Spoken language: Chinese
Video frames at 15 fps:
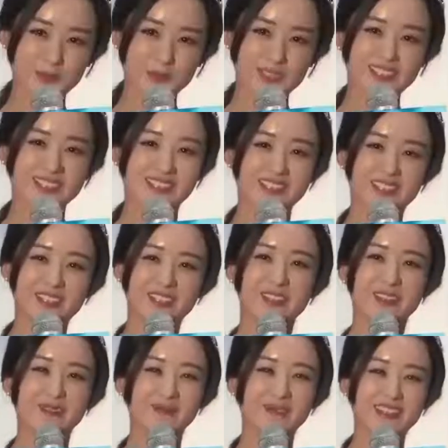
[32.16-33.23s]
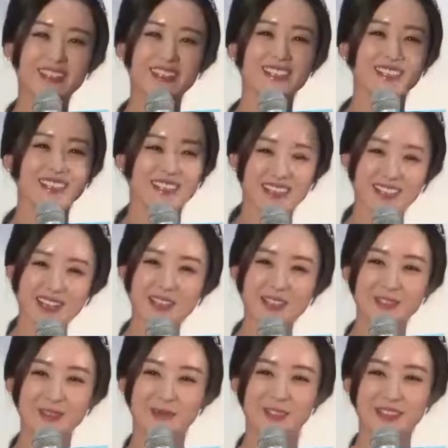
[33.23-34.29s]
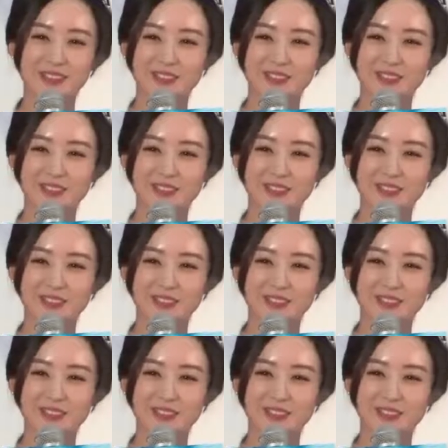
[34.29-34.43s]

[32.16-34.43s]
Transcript: 土里土气的中年大妈，让人感